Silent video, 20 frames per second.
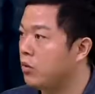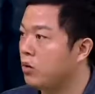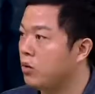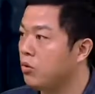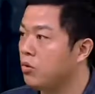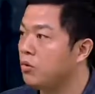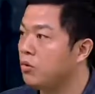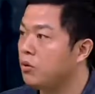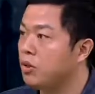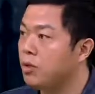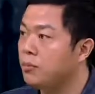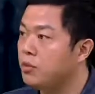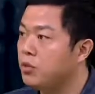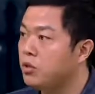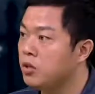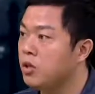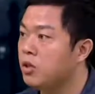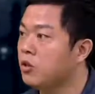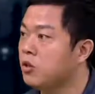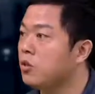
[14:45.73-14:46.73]
网络你不
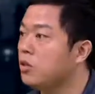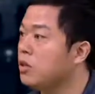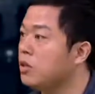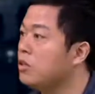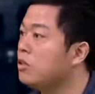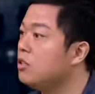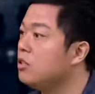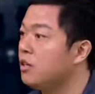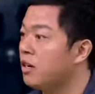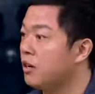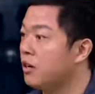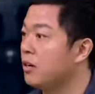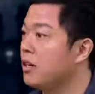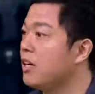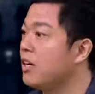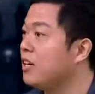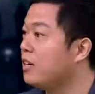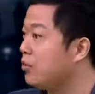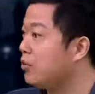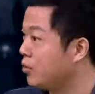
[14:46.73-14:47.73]
知道，有可能是呃
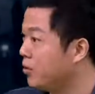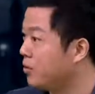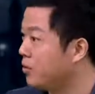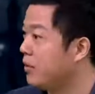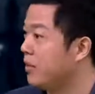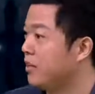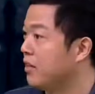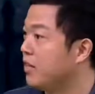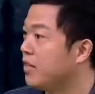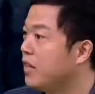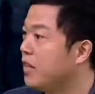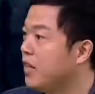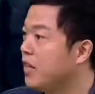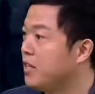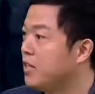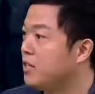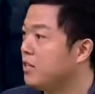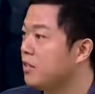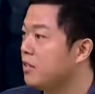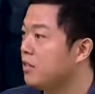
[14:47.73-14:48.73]
看那种日本的
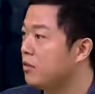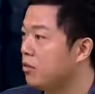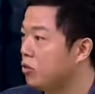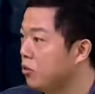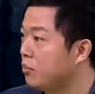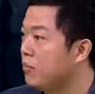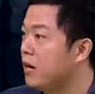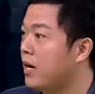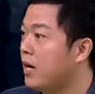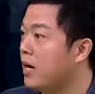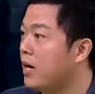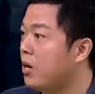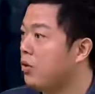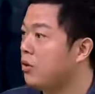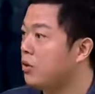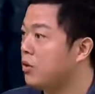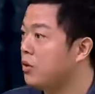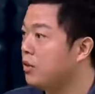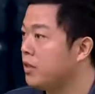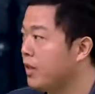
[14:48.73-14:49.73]
一些动漫啊，
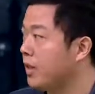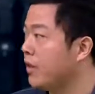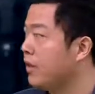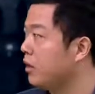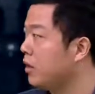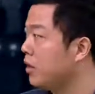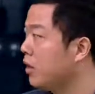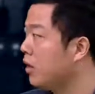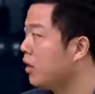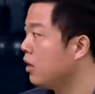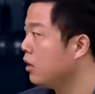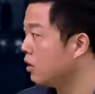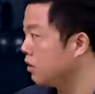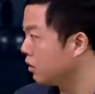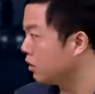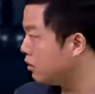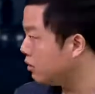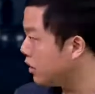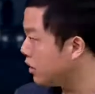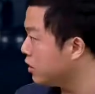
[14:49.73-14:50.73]
或者是电影，
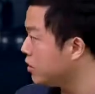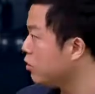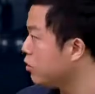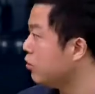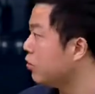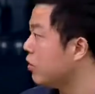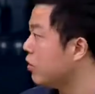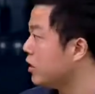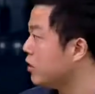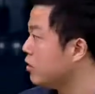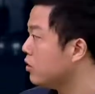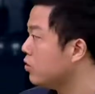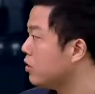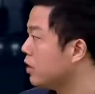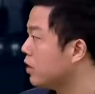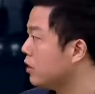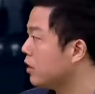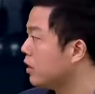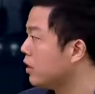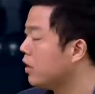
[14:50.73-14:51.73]
可能是在这种环境中
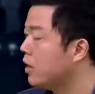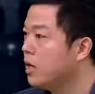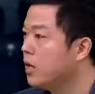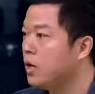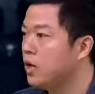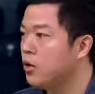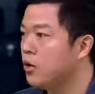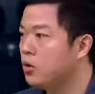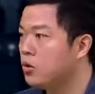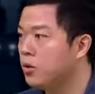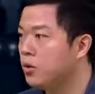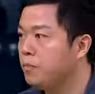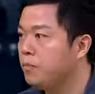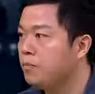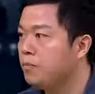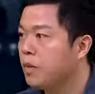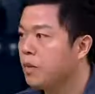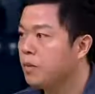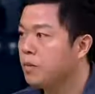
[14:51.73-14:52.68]
长大的。也就是说，